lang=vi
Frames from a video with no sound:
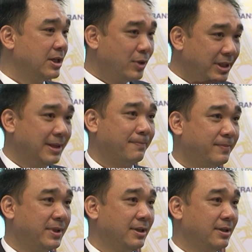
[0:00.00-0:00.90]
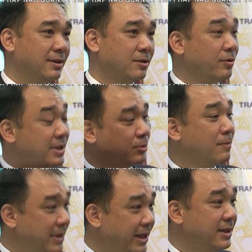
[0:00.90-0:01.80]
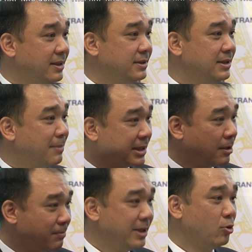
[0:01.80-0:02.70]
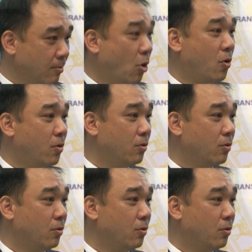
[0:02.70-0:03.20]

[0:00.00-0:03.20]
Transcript: Doanh nghiệp thì có nhiều thông tin nhưng mà thông tin nội bộ